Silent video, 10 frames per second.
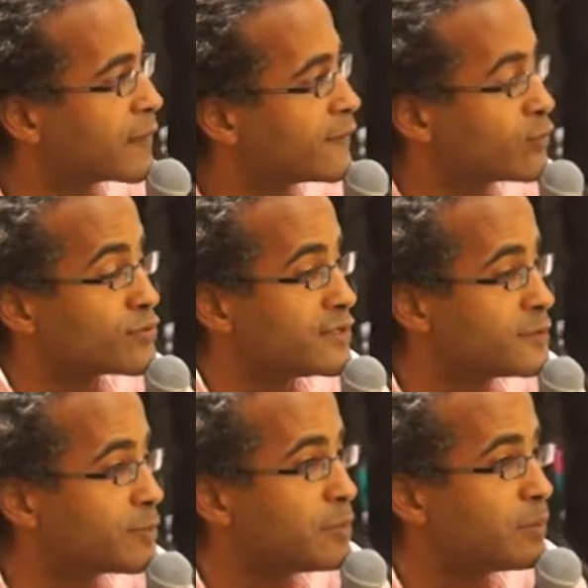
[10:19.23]
Si on
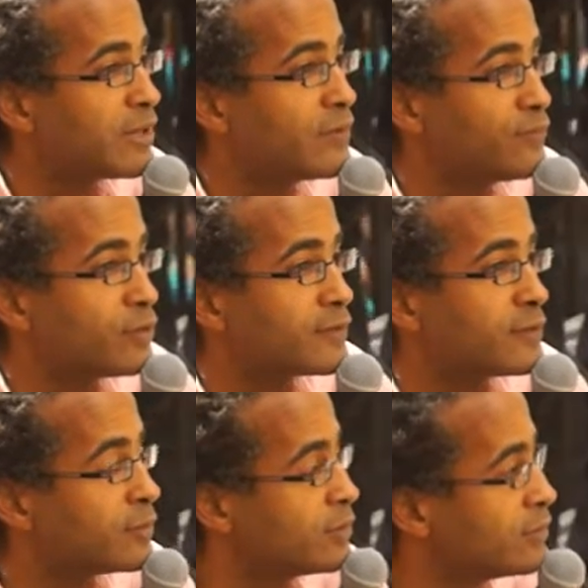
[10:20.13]
s'exprime pas,
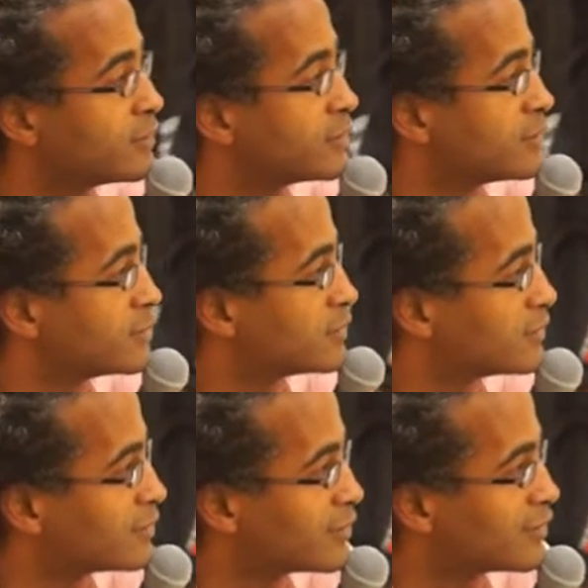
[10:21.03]
forcément,
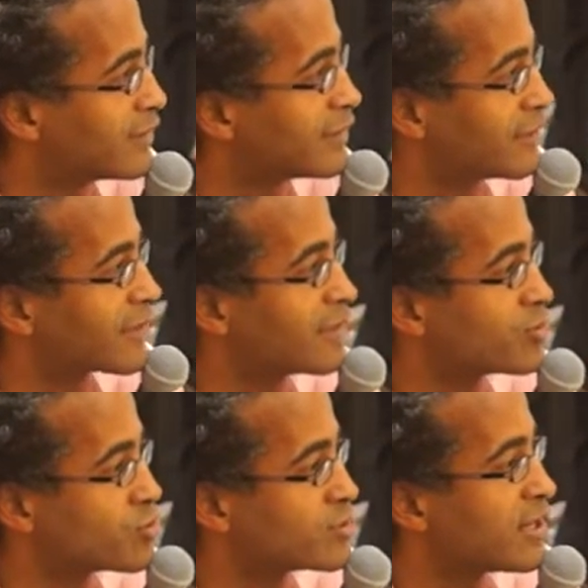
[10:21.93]
euh, rien ne
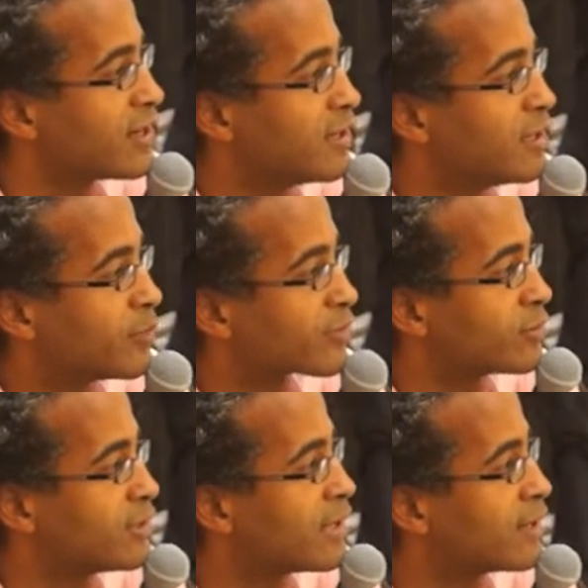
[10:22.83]
changera. Parce
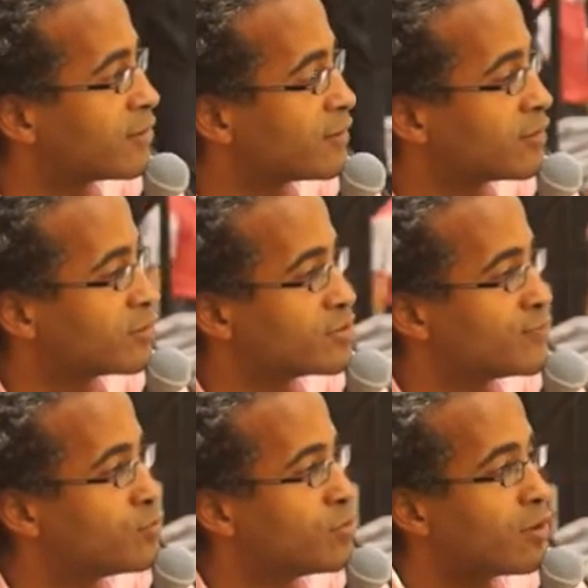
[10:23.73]
que là, euh, j'ai
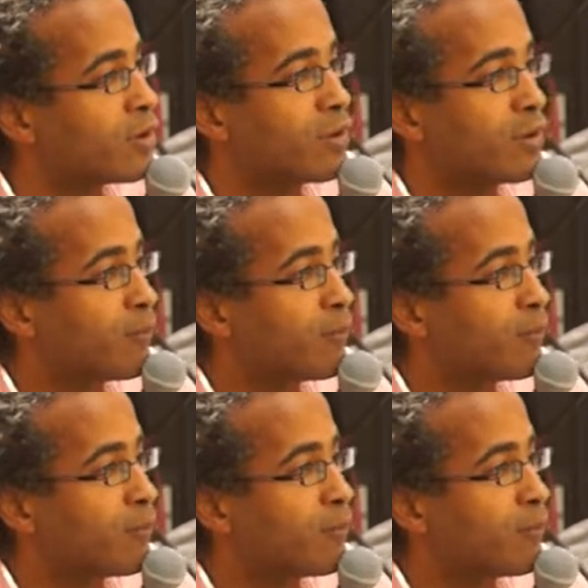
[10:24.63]
vu euh,